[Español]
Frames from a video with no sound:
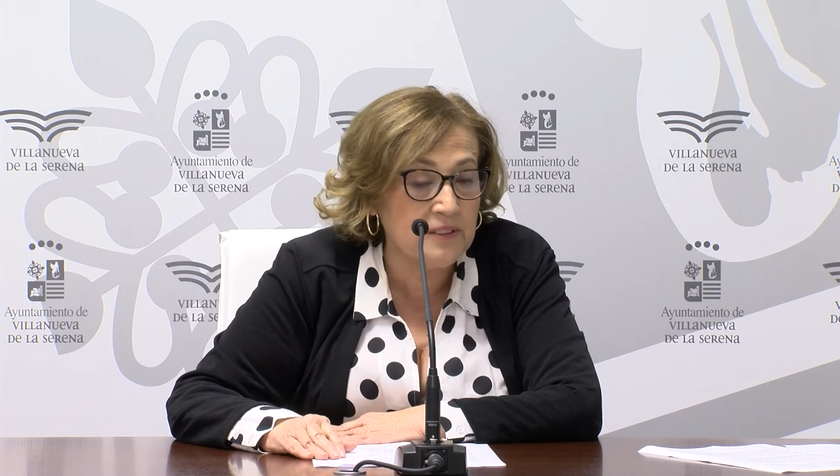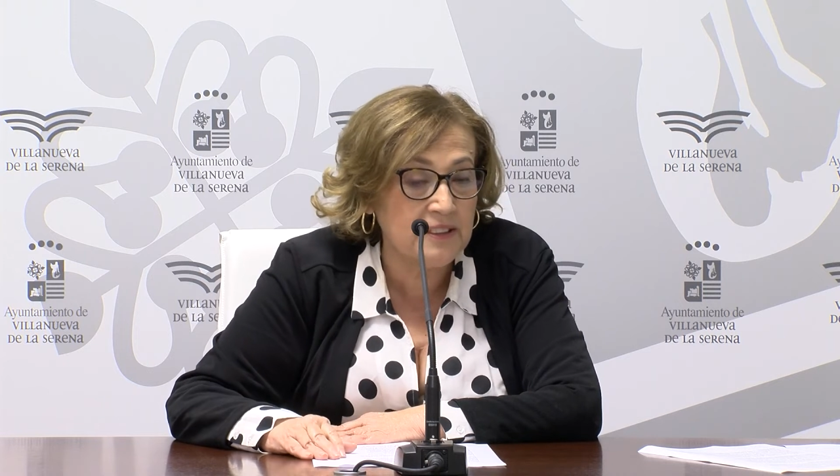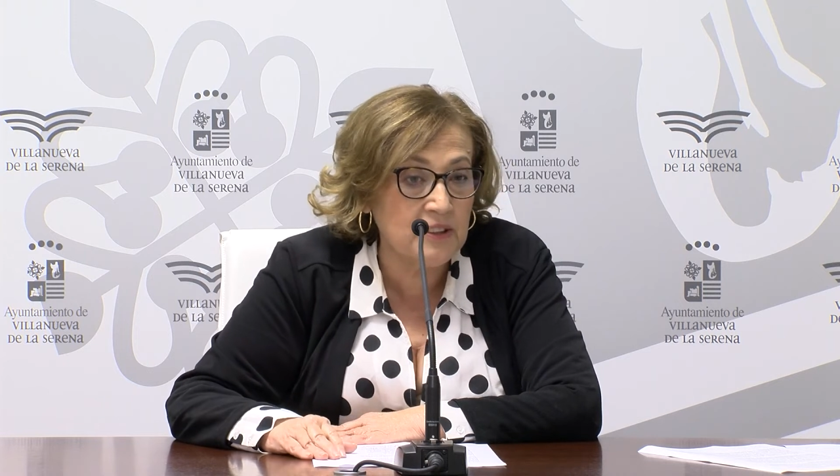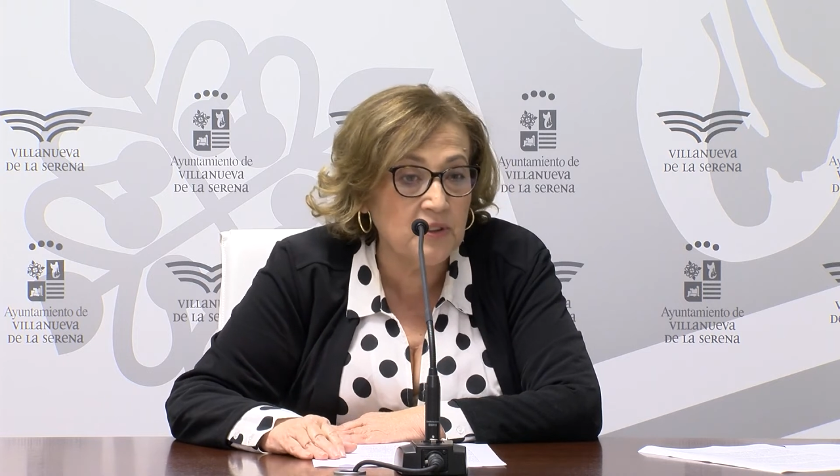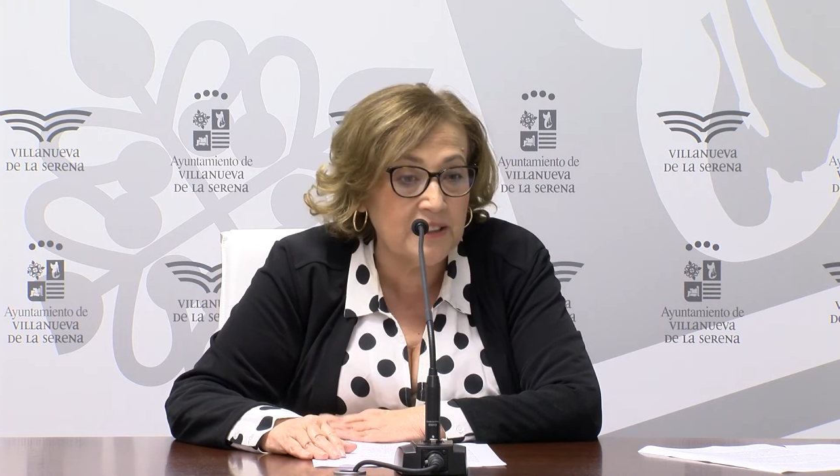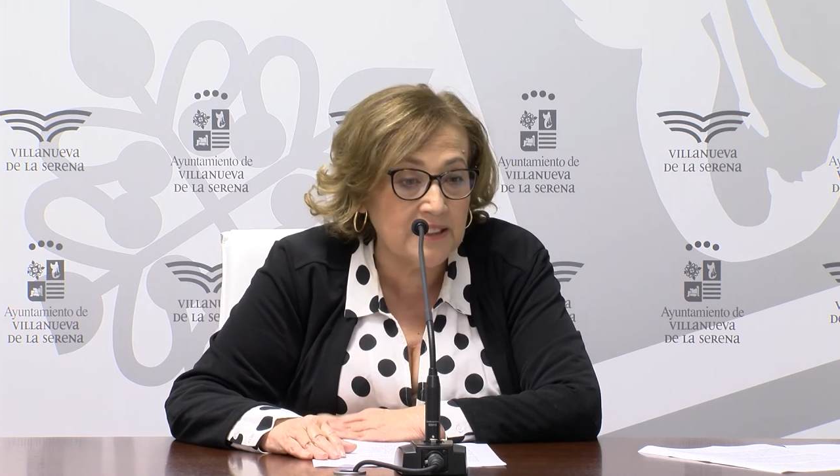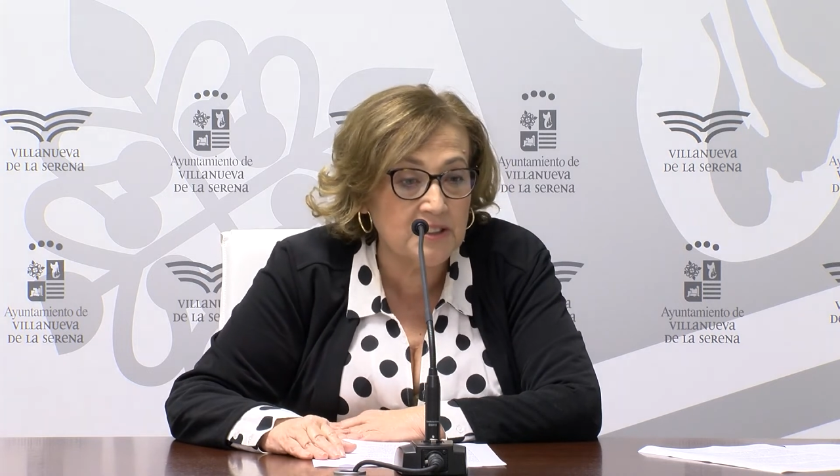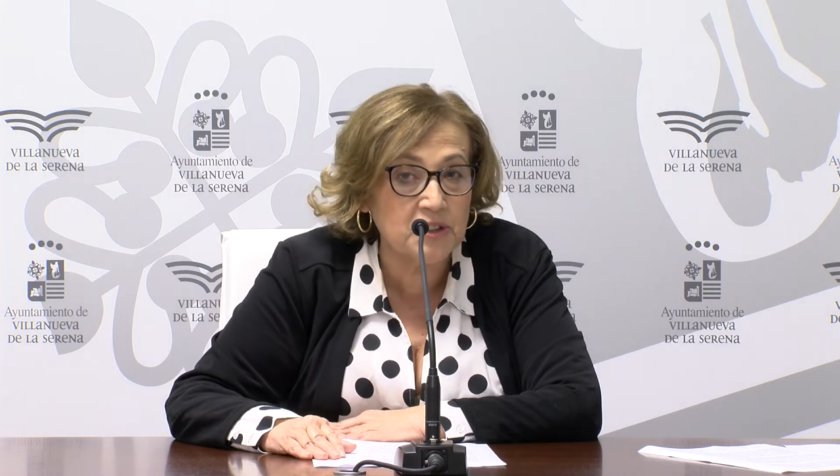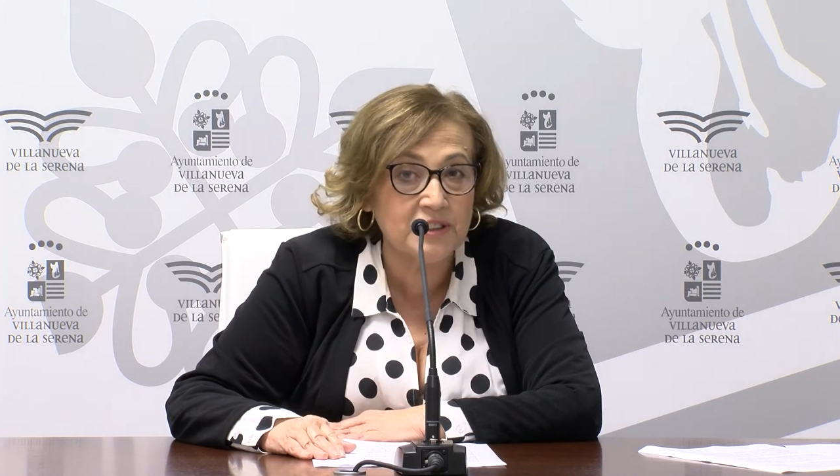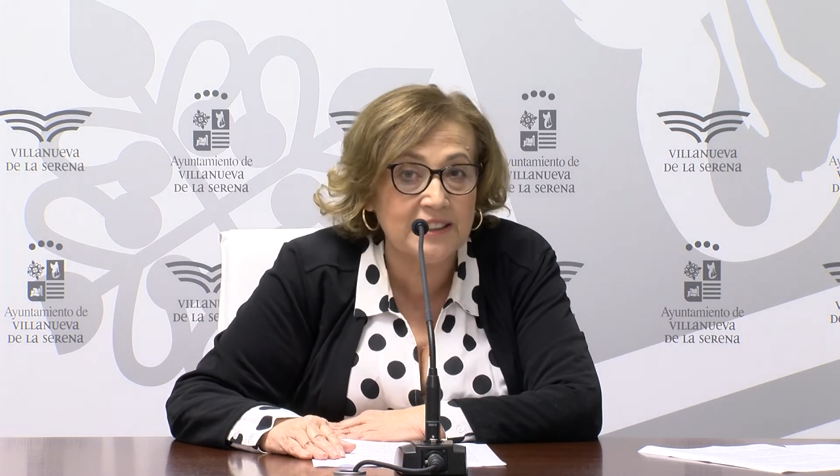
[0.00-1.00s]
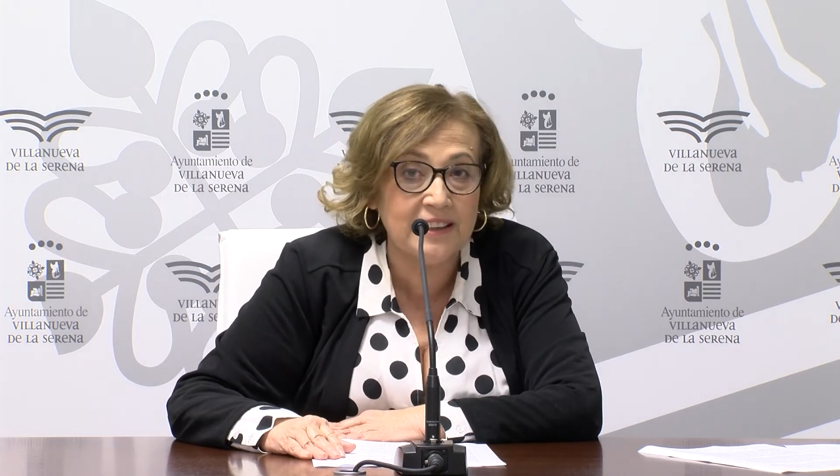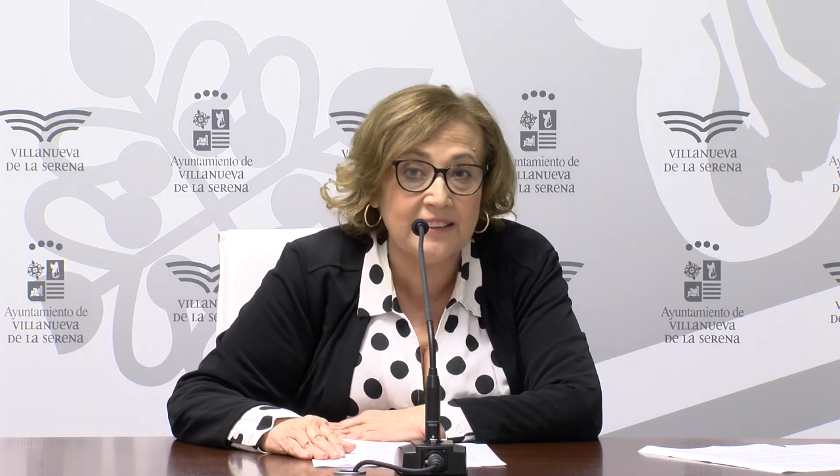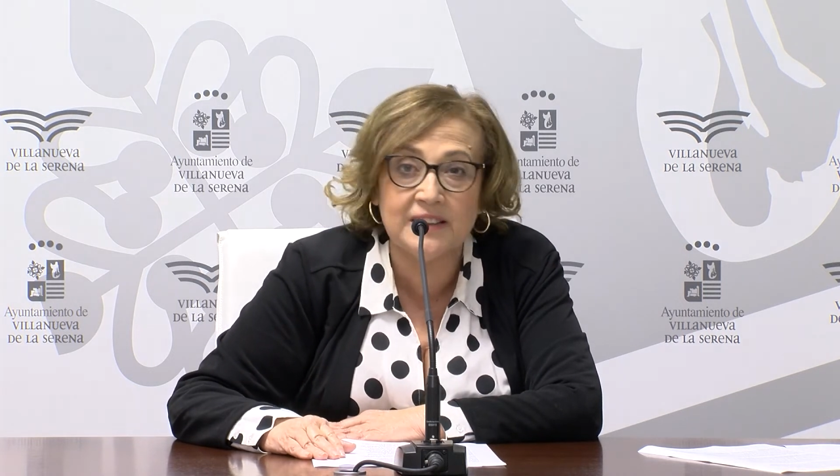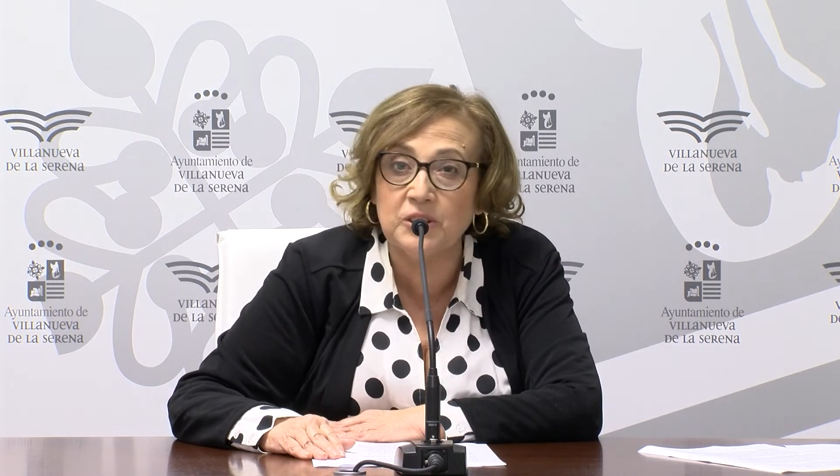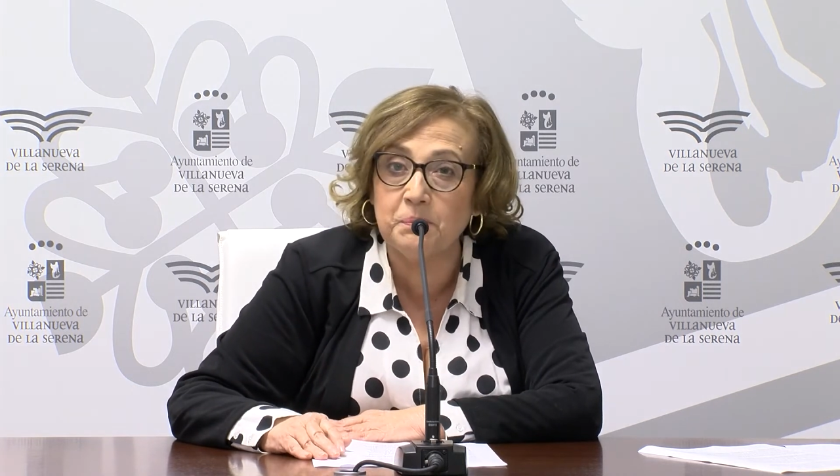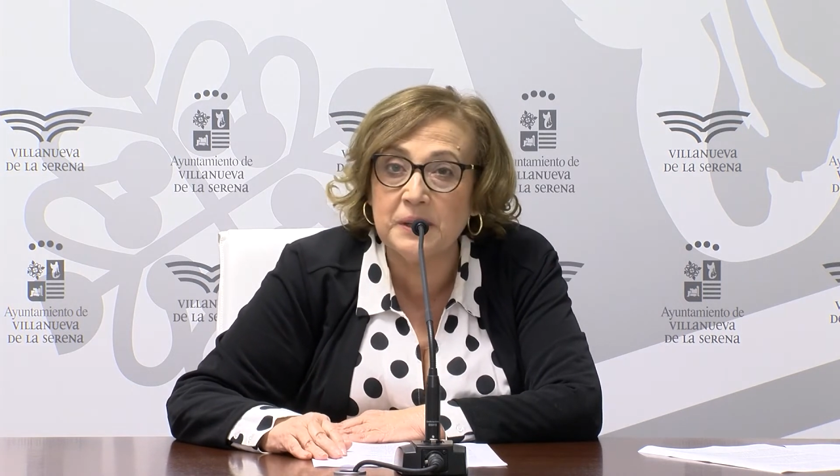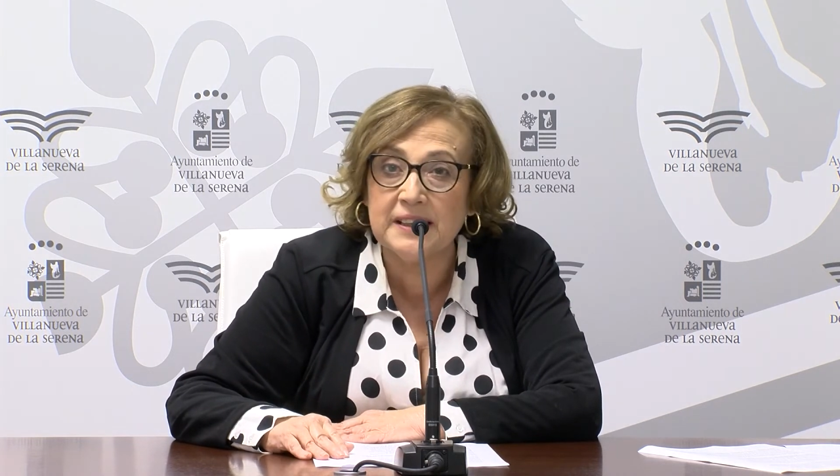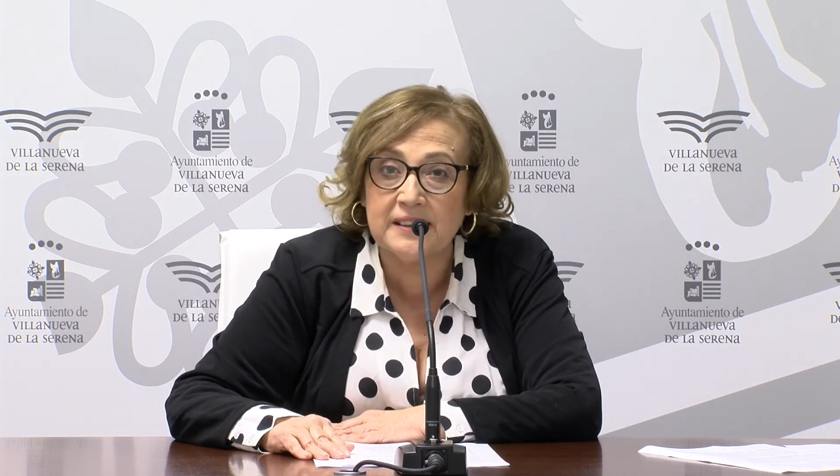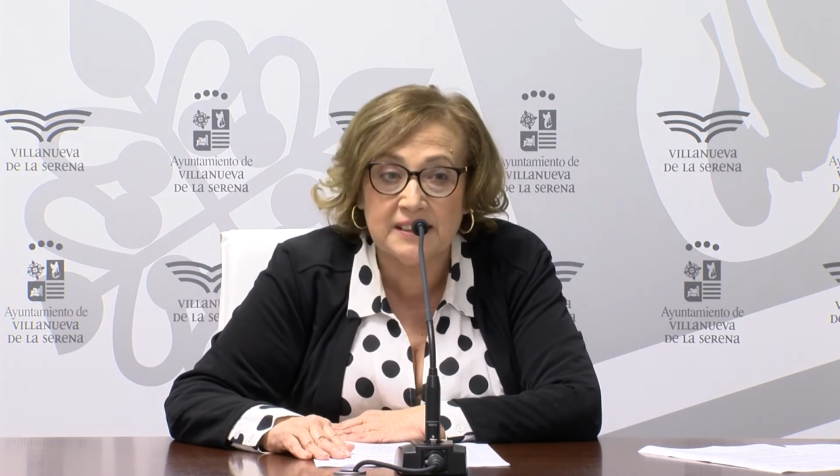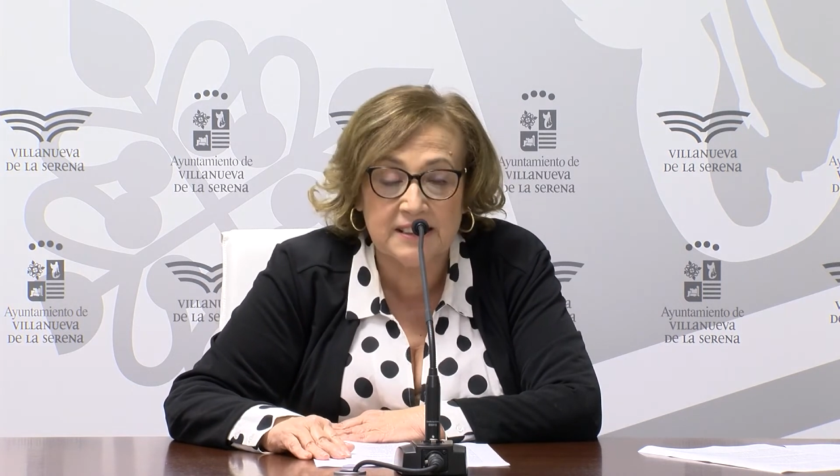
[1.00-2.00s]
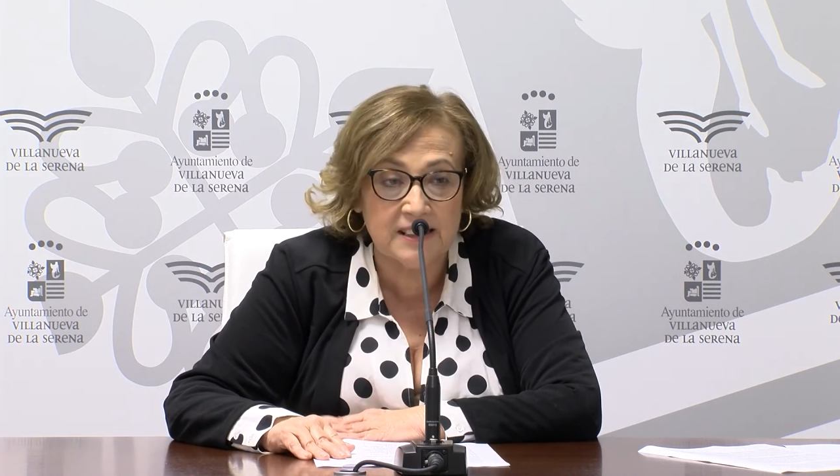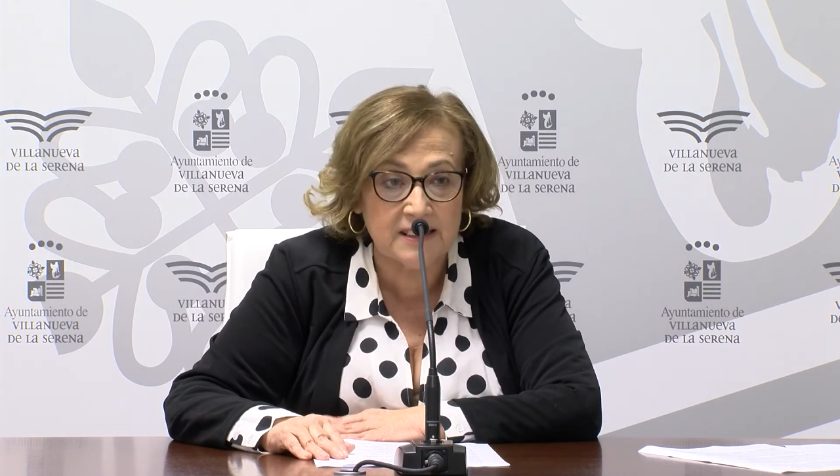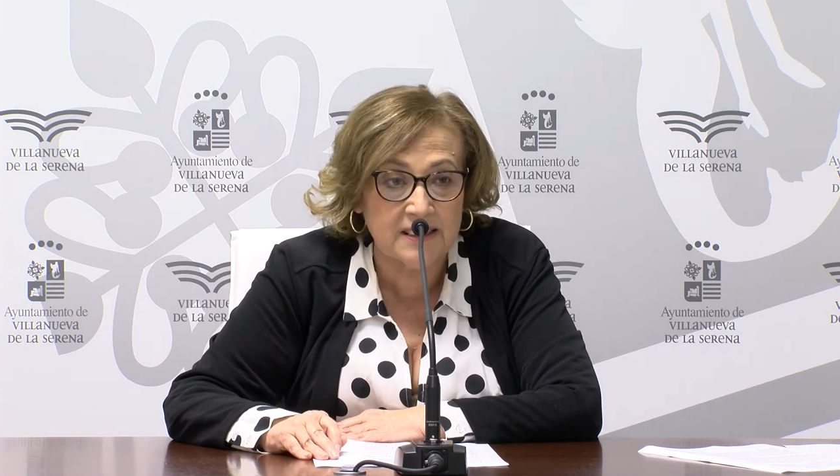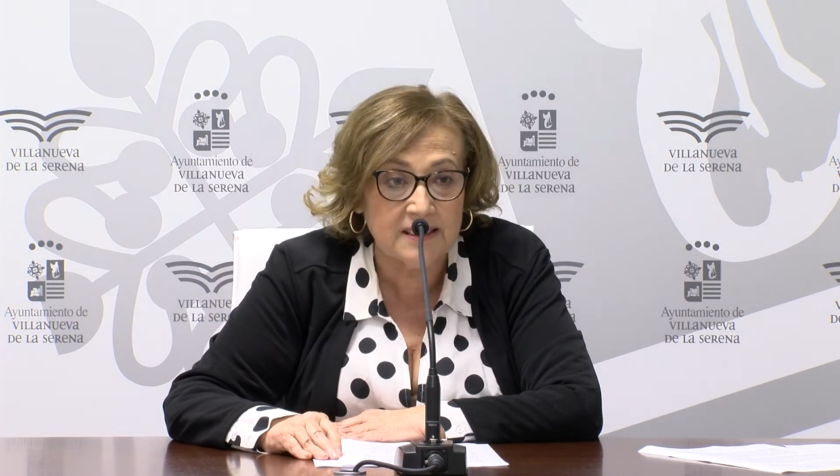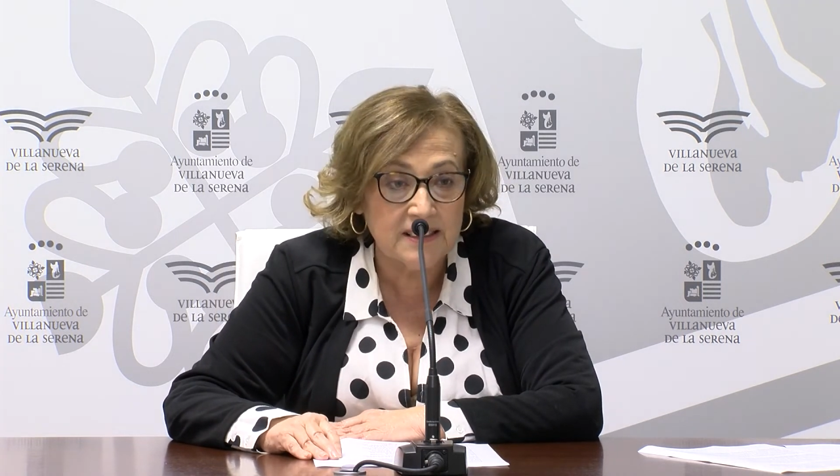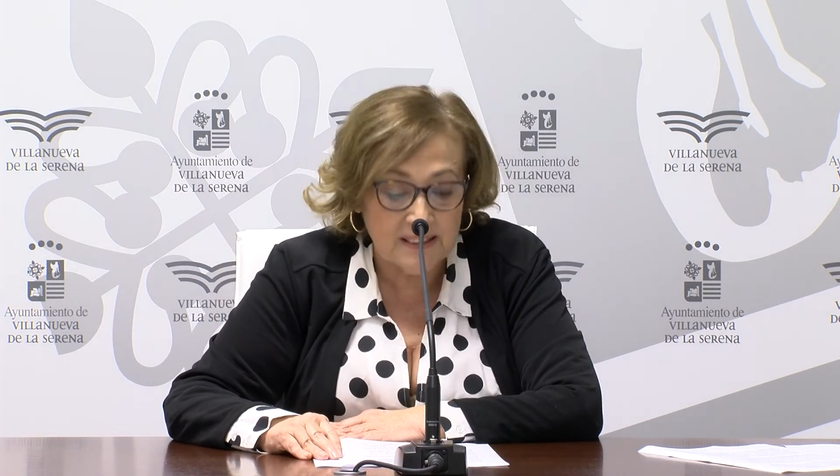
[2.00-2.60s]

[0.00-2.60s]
de Congresos desde el 2017